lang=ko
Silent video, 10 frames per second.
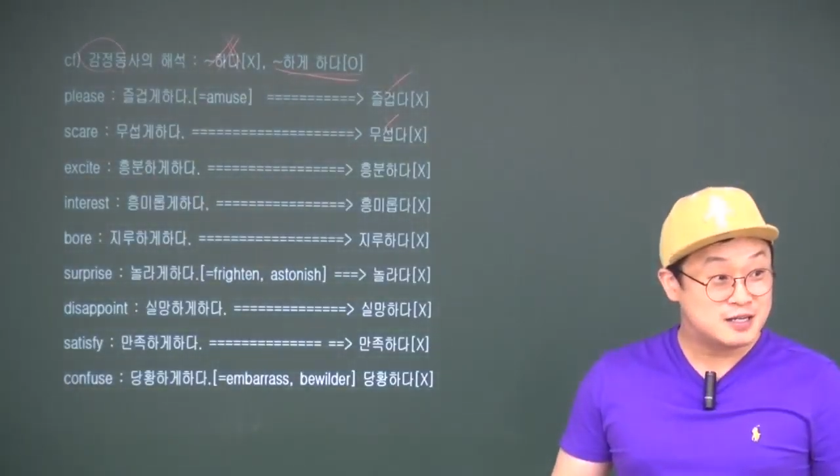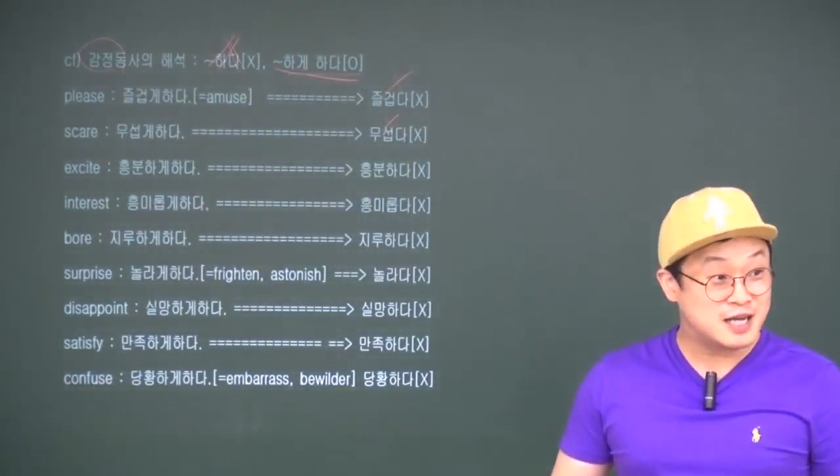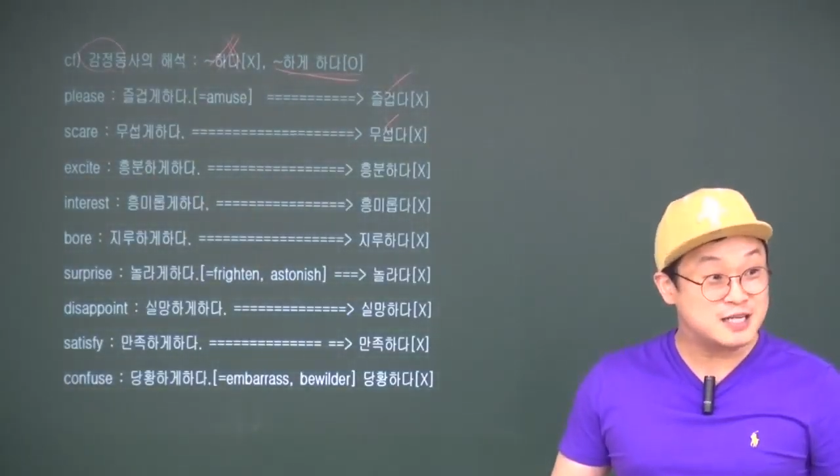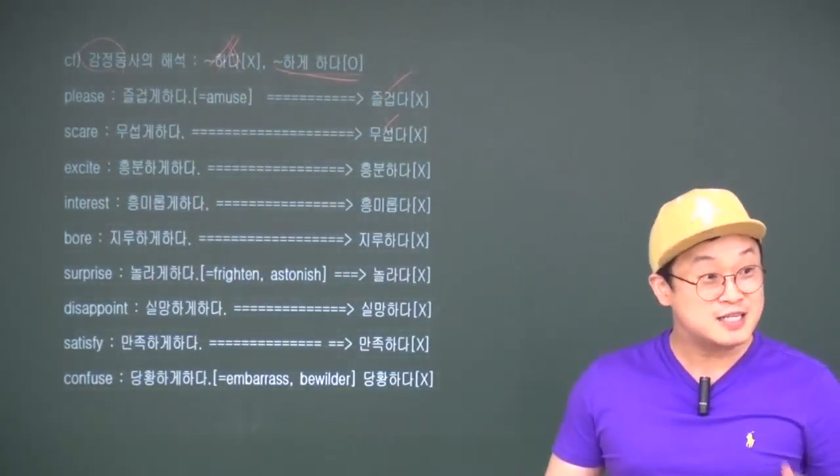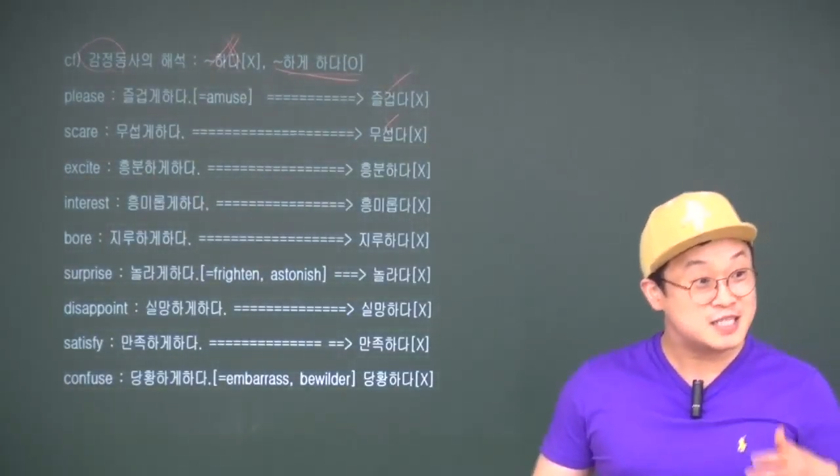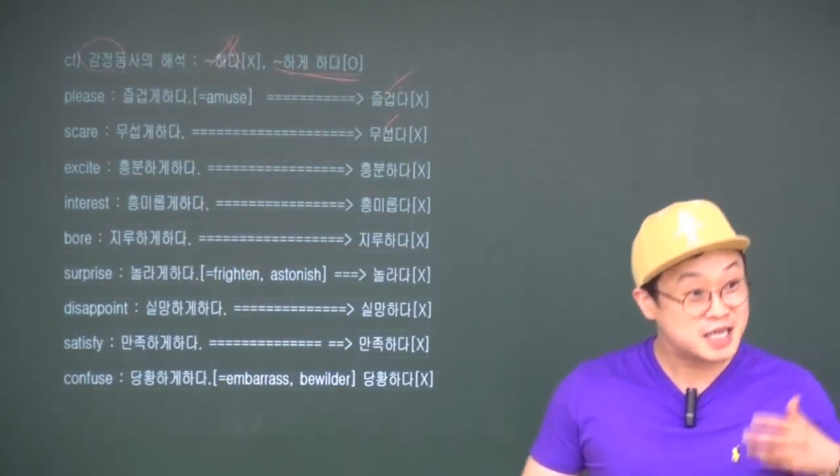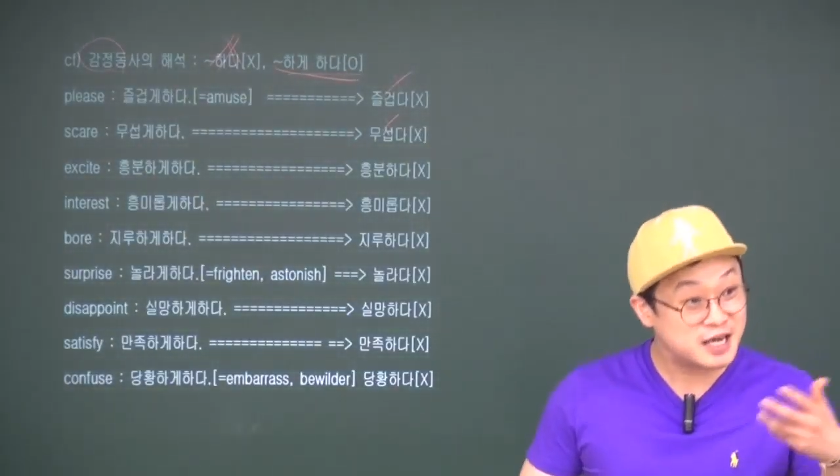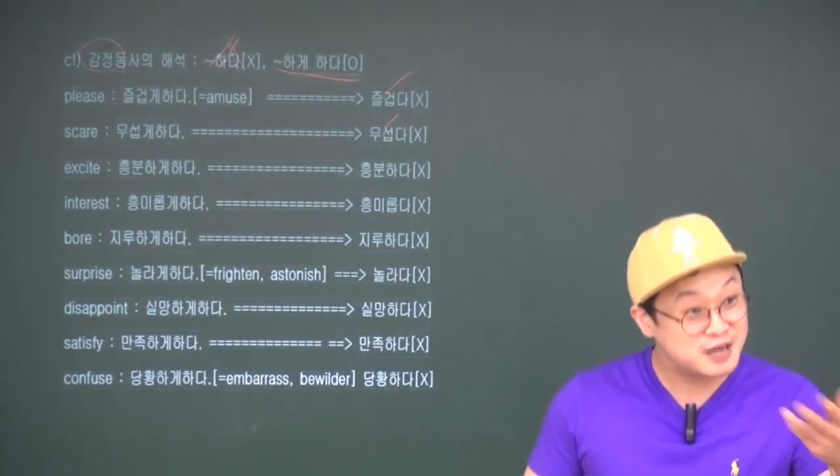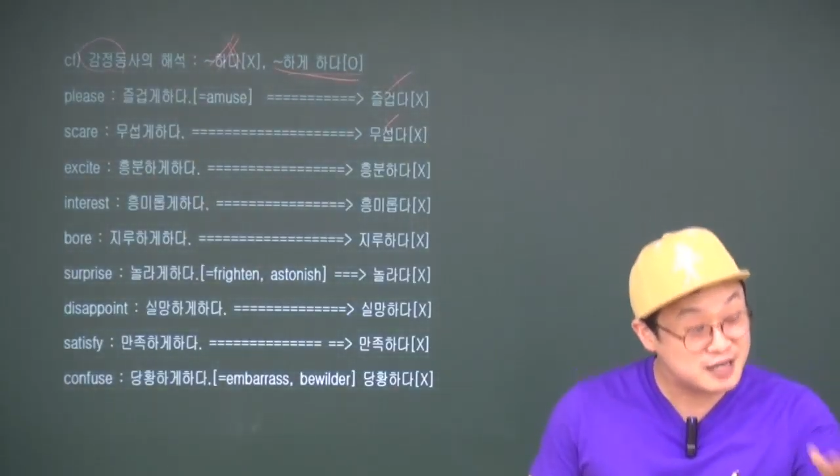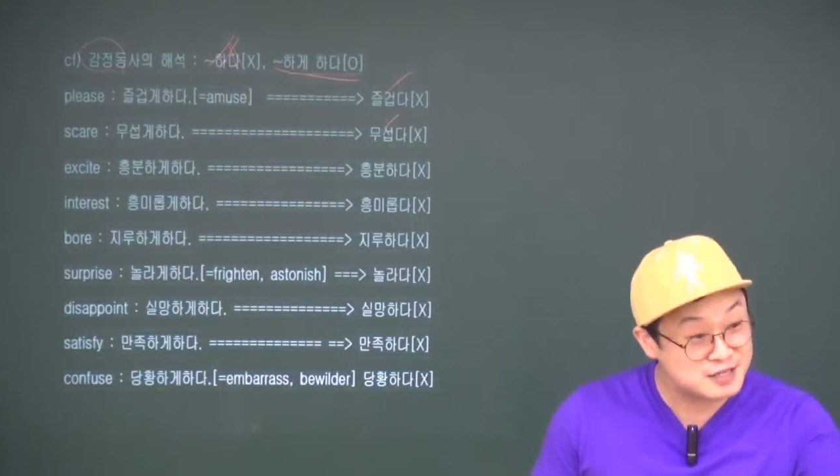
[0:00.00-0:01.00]
나는
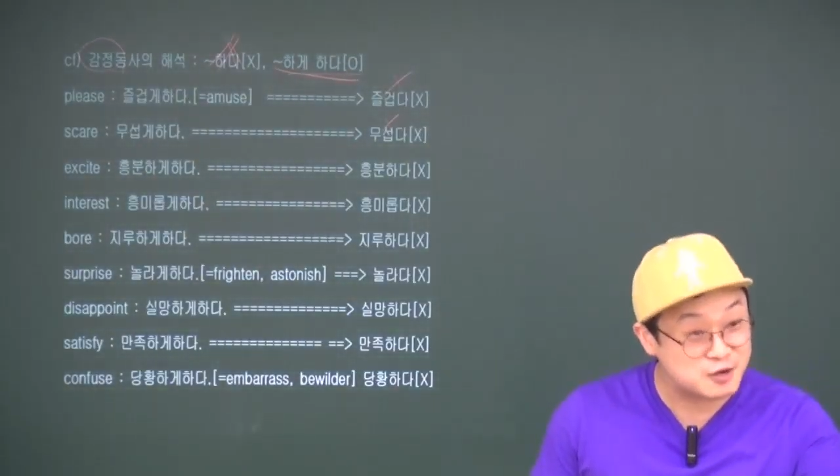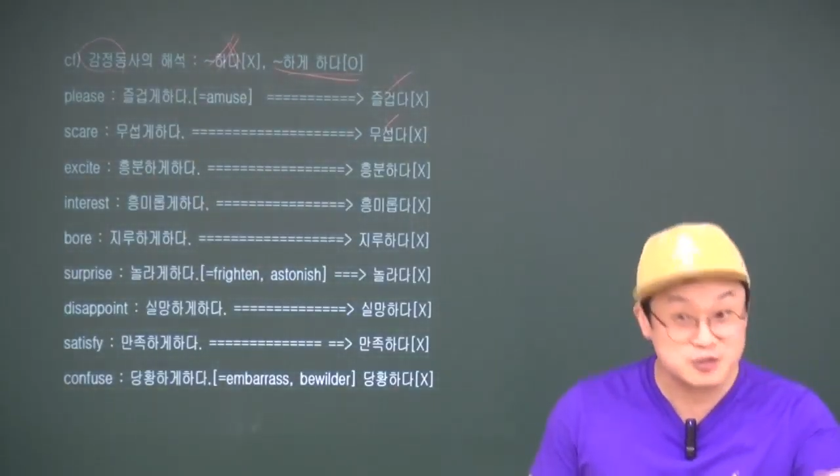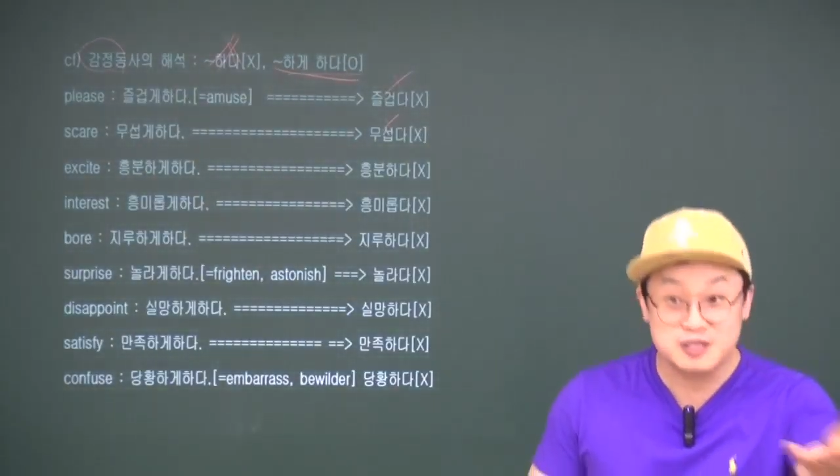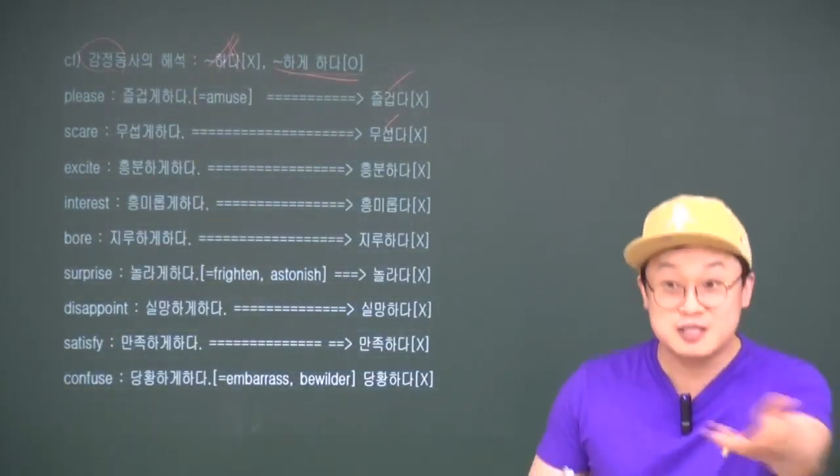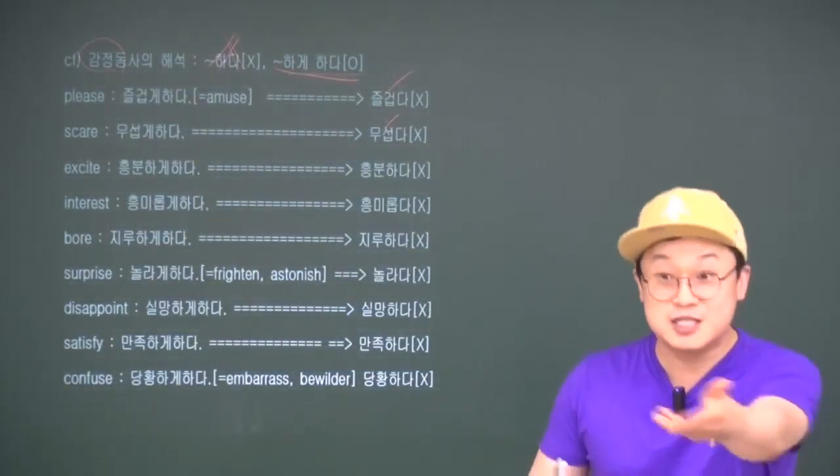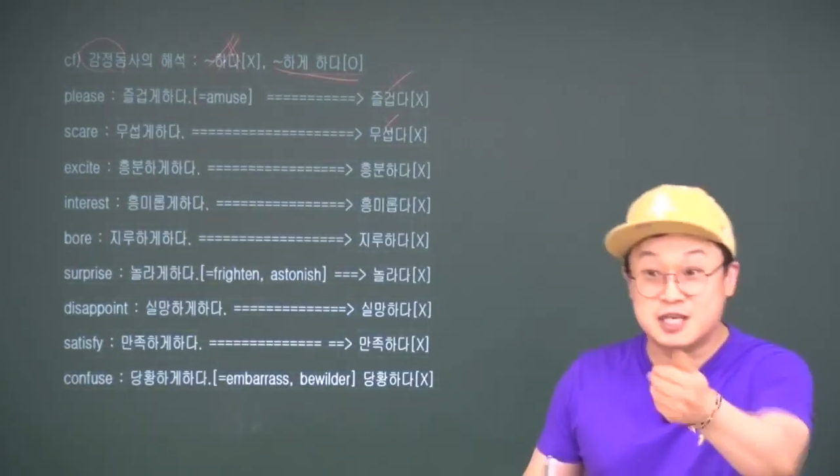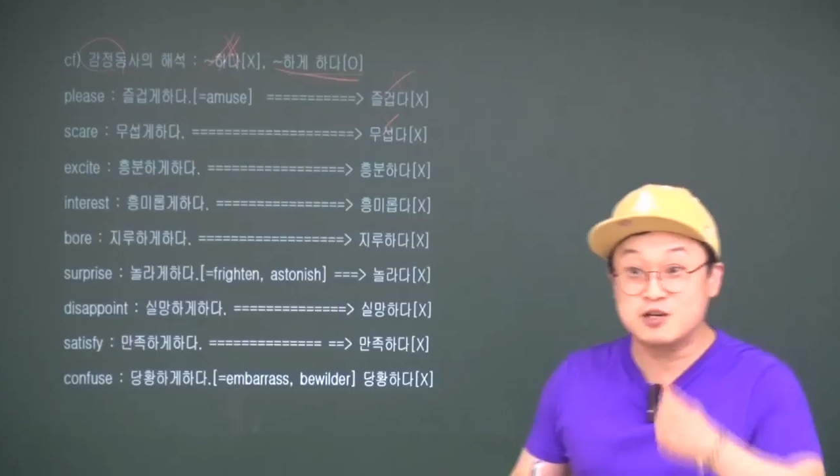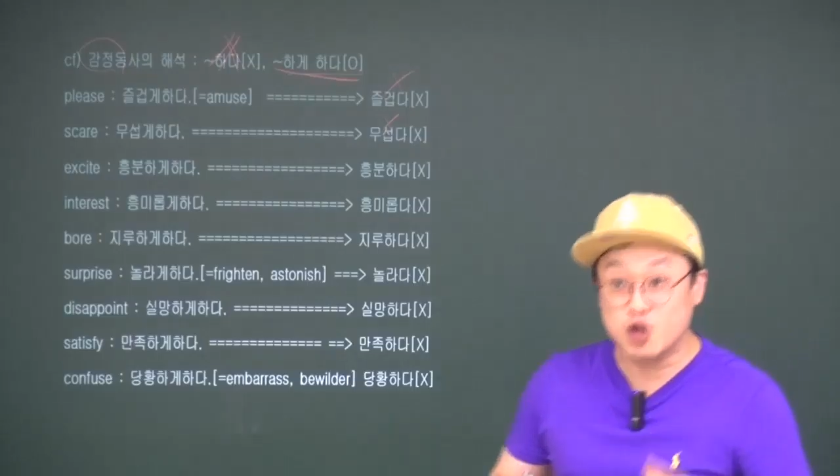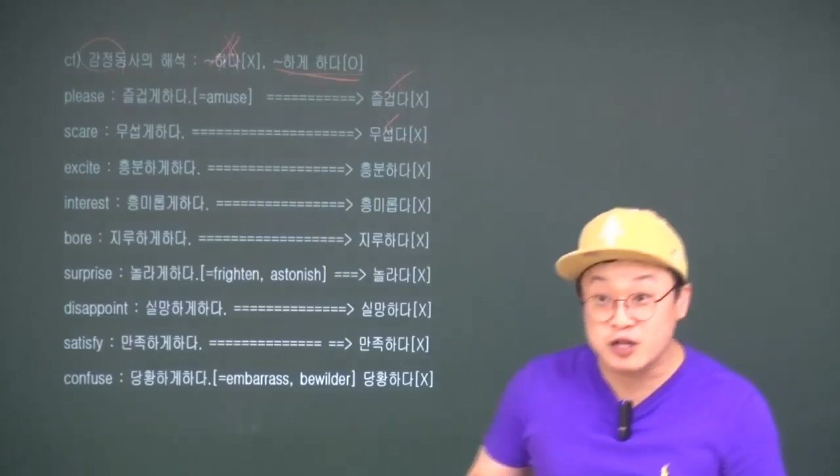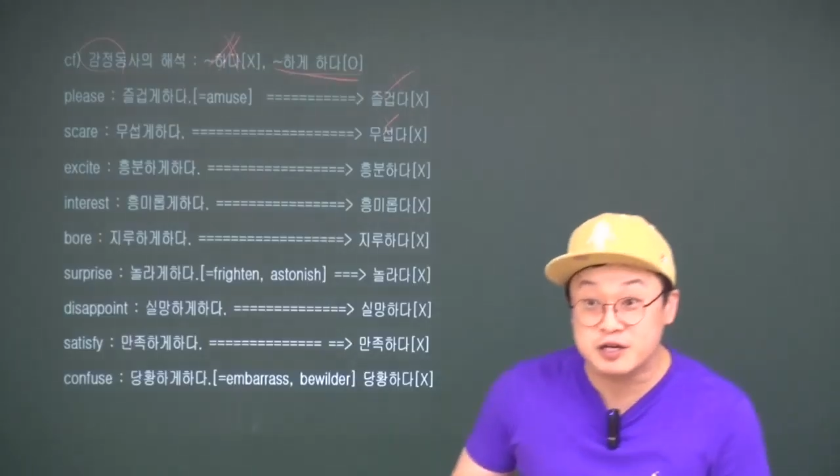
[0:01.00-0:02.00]
스케어 하는 거고 너는
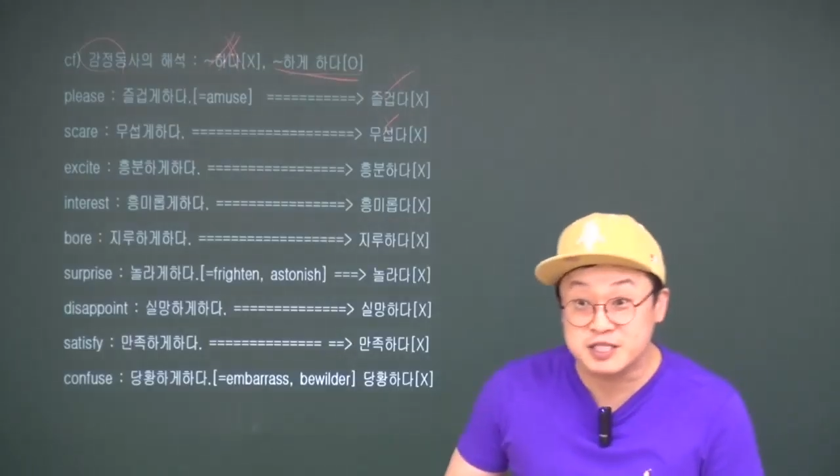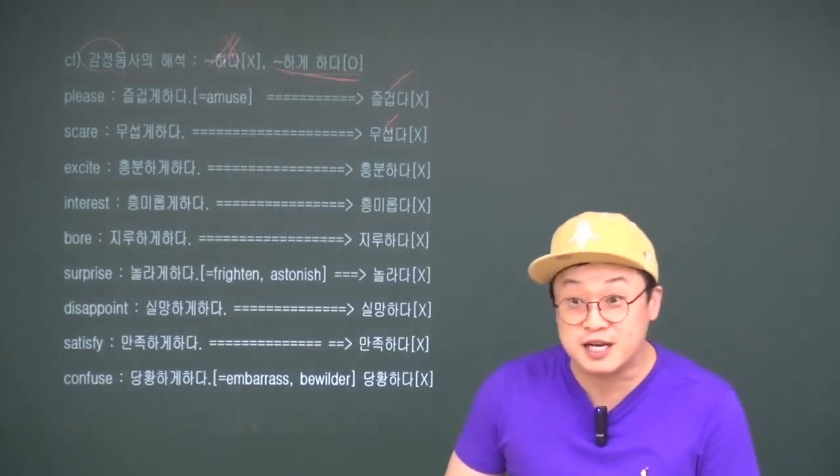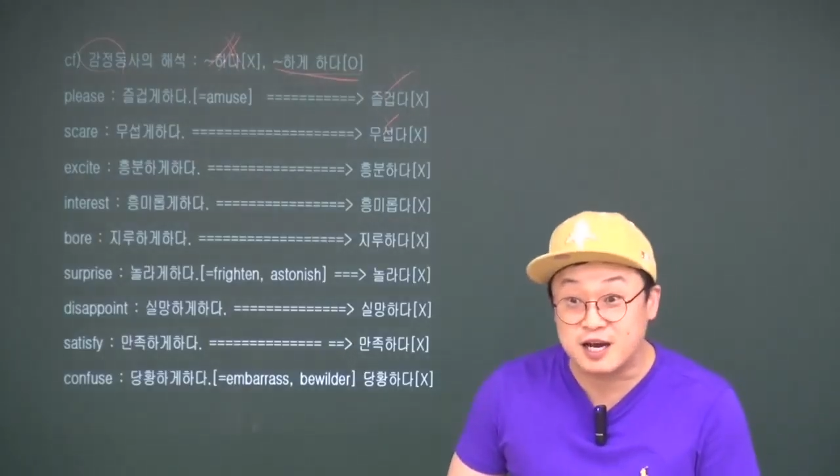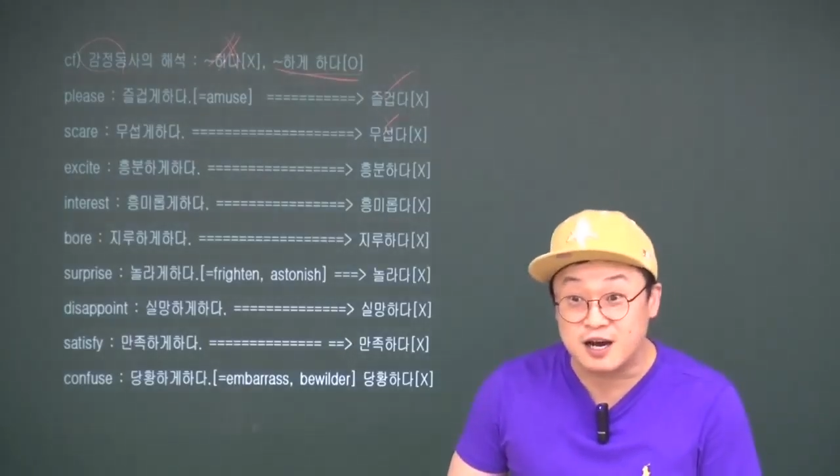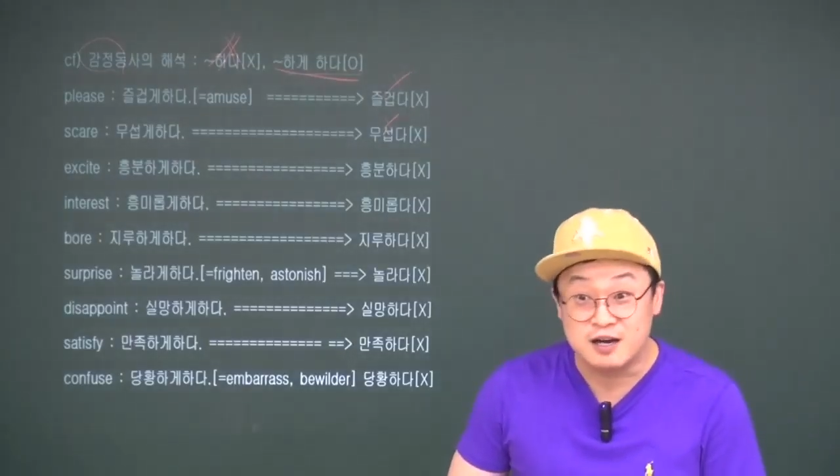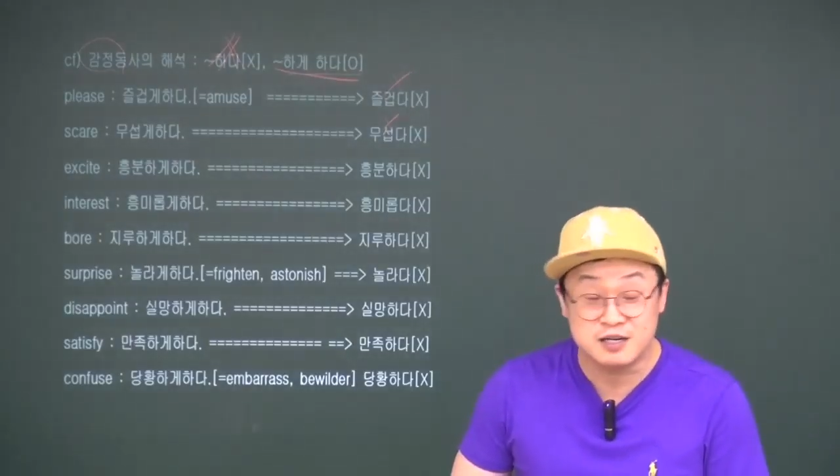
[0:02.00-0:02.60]
스케어 되는 거잖아.